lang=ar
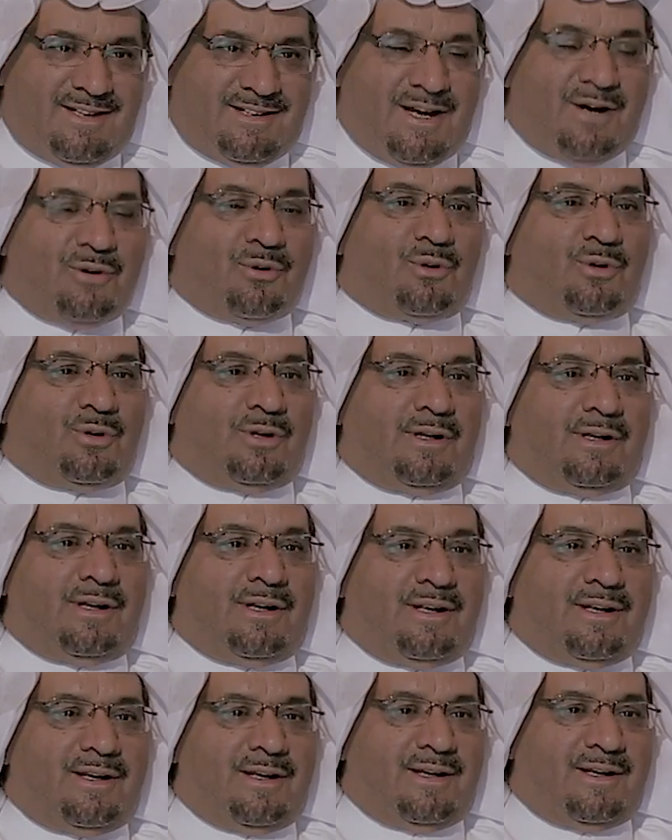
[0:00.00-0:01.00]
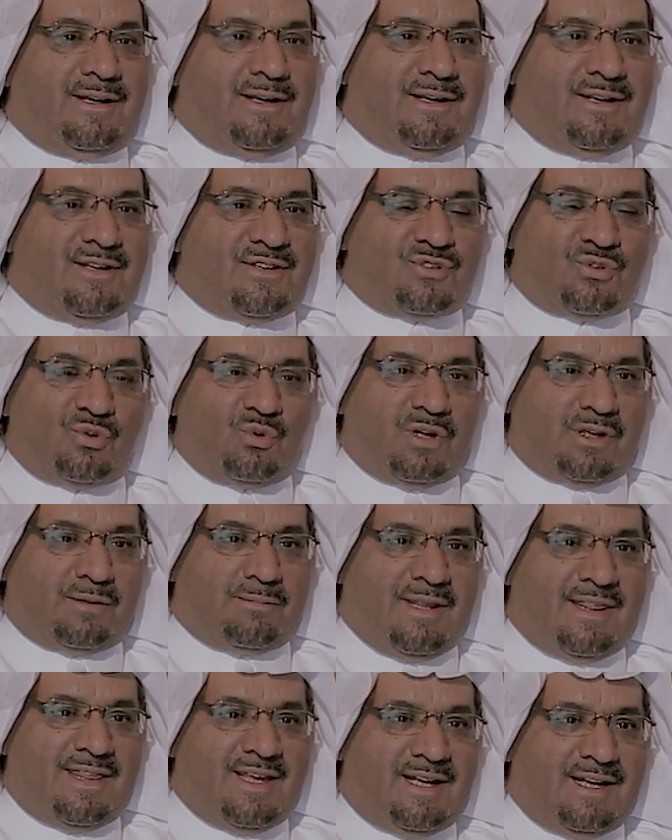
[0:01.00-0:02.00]
ينقل آه، صور
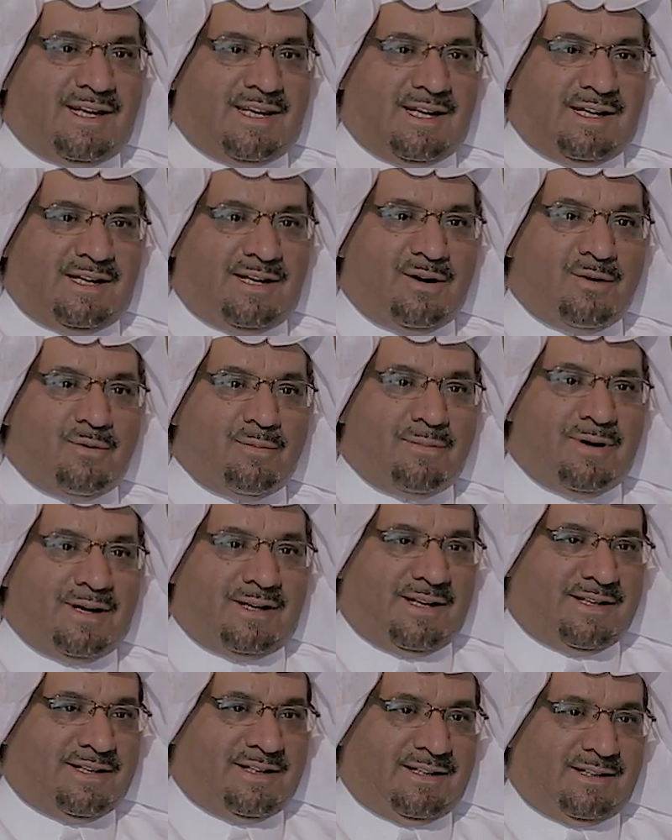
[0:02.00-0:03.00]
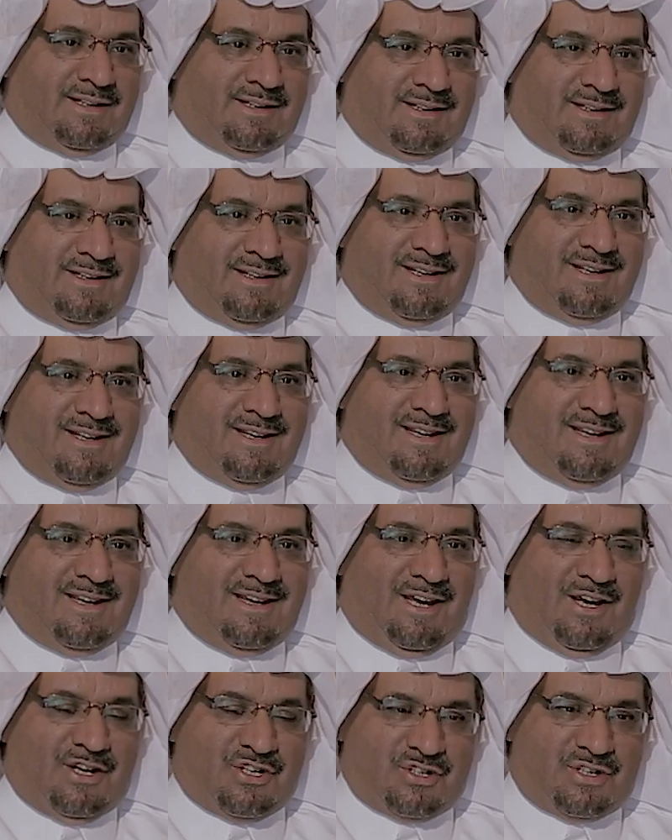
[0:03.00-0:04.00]
من ذلك اليوم الذي
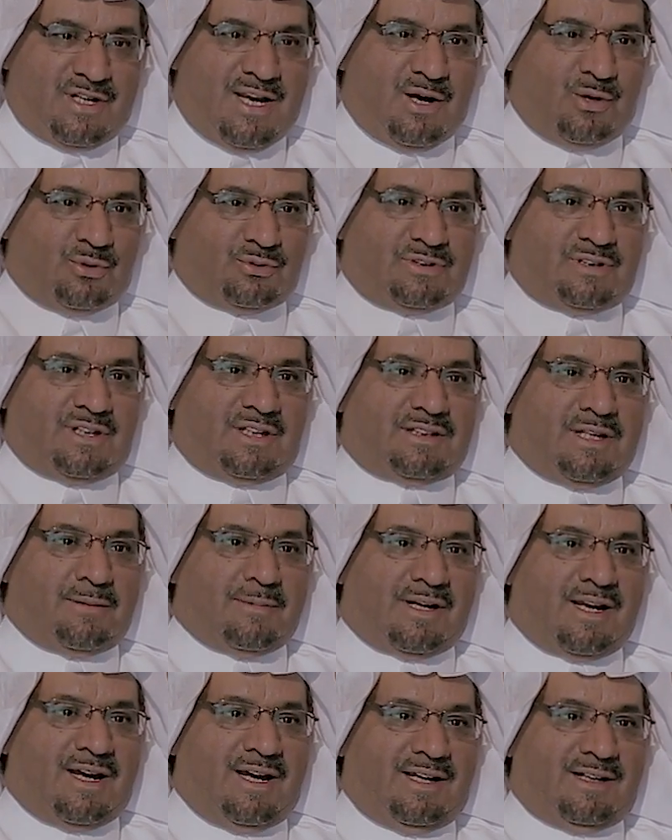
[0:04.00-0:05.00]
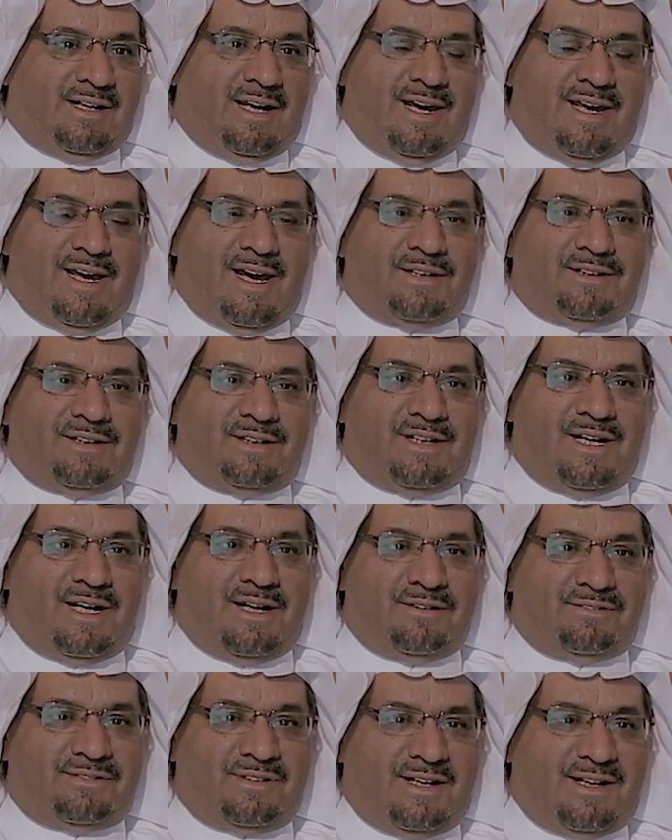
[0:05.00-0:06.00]
عشناه طيله مراحل
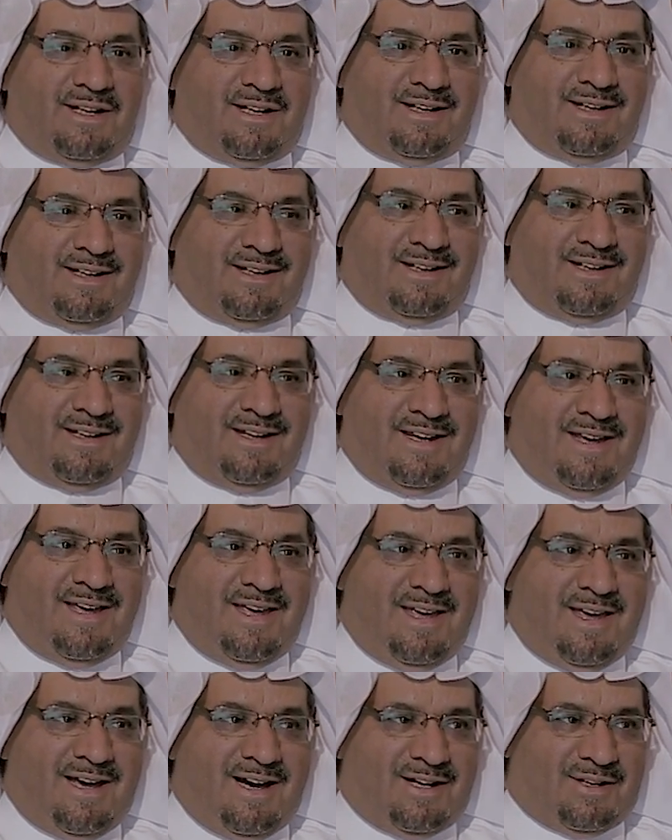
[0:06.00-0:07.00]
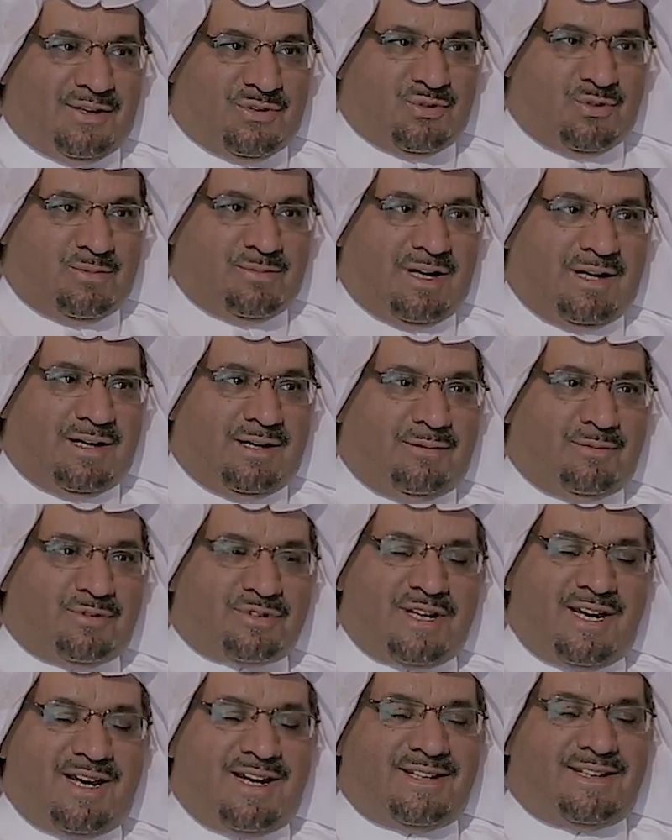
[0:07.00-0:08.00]
حياتنا فارجو من
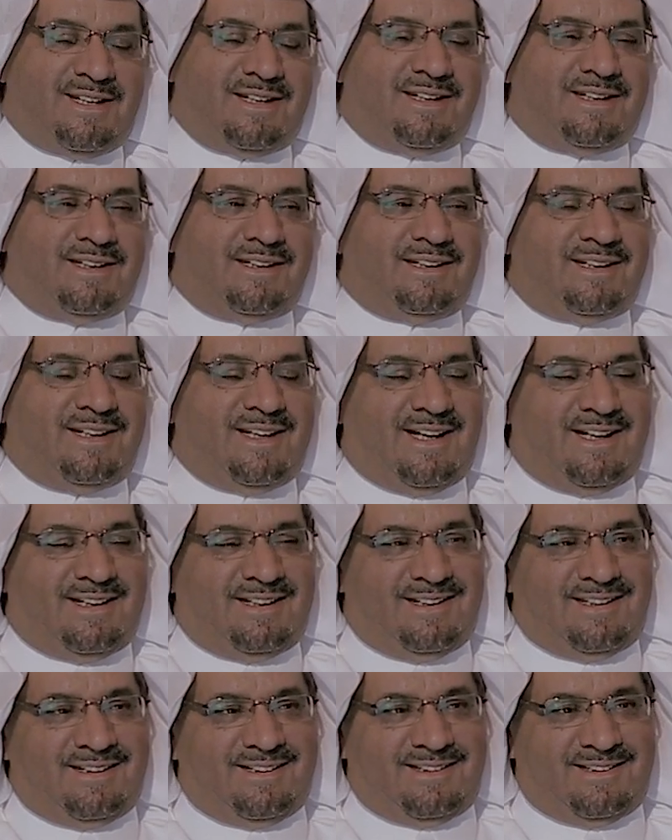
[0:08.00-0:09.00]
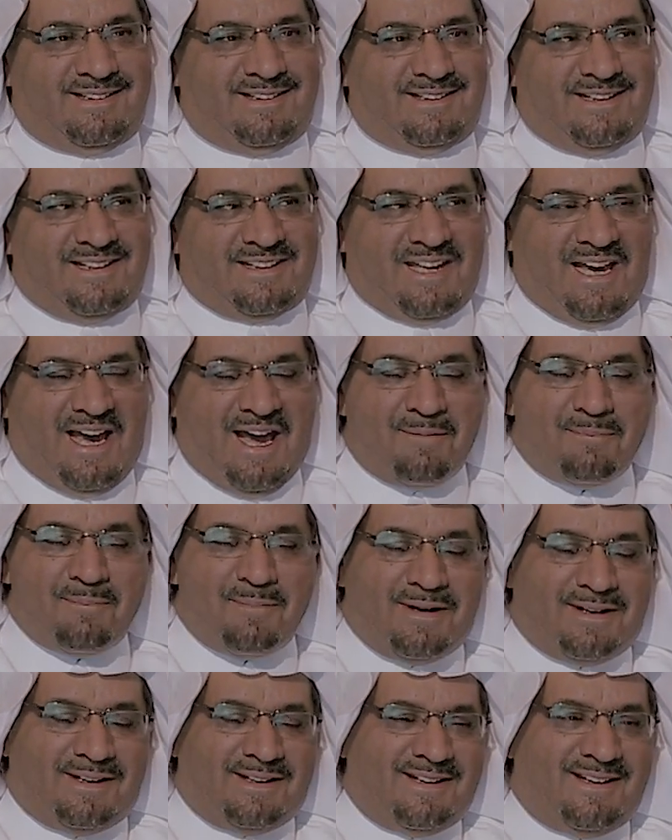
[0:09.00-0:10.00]
المشاهد ان يعني
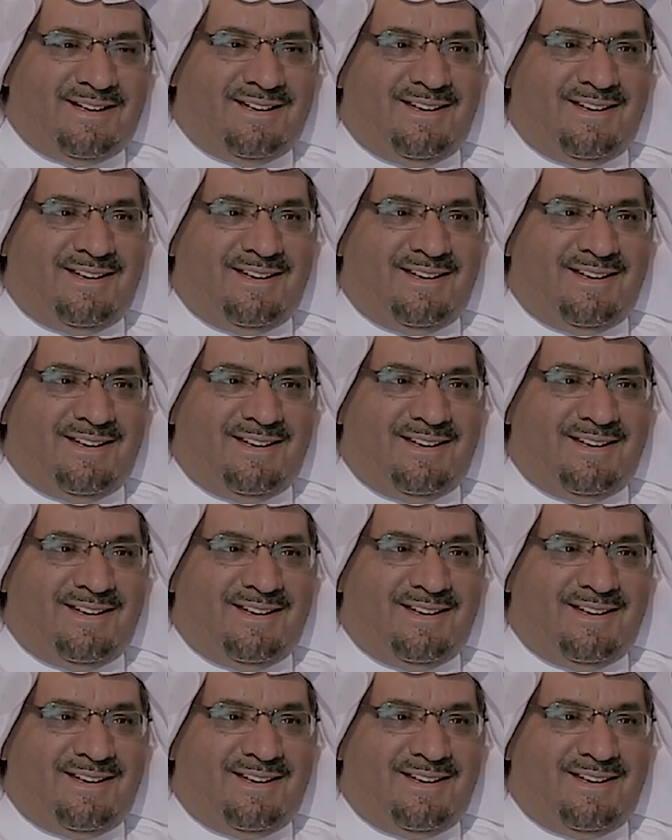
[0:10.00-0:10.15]
يتحمل